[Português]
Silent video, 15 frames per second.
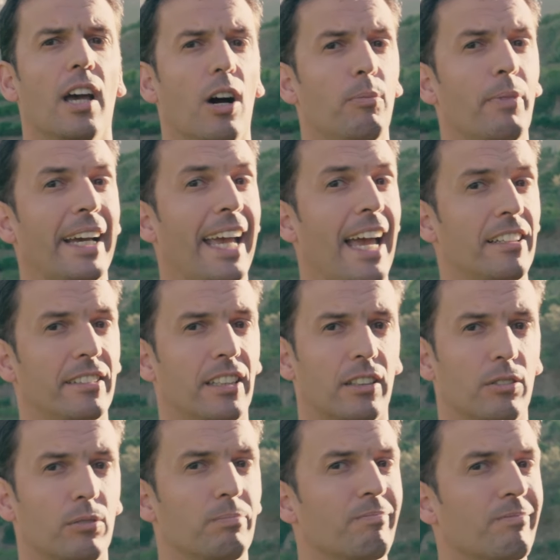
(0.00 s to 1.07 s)
é uma casta,
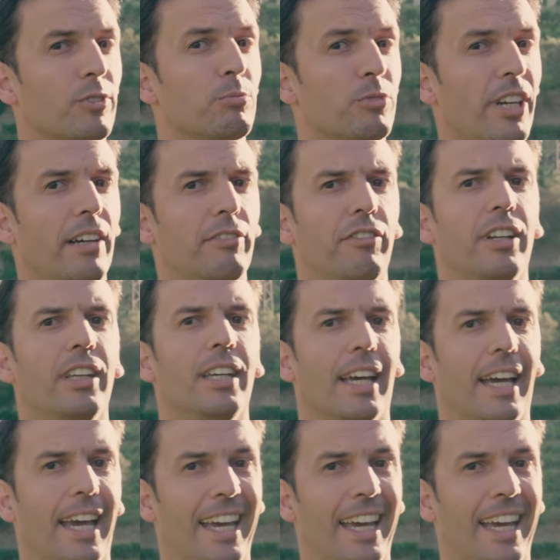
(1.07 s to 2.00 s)
como já referi,